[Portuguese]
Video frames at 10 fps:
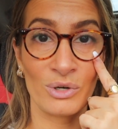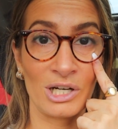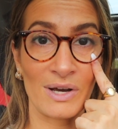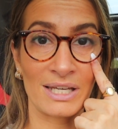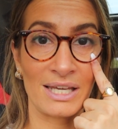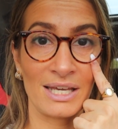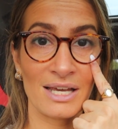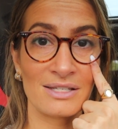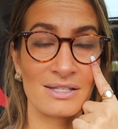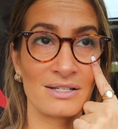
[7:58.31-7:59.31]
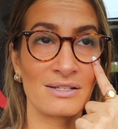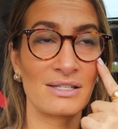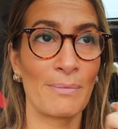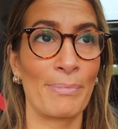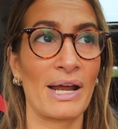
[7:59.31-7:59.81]
olho aqui a
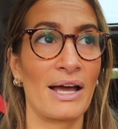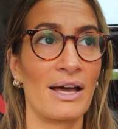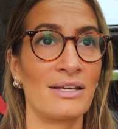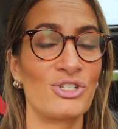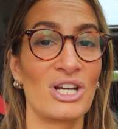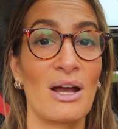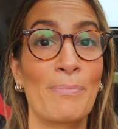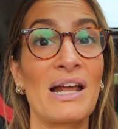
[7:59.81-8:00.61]
distância para enxergar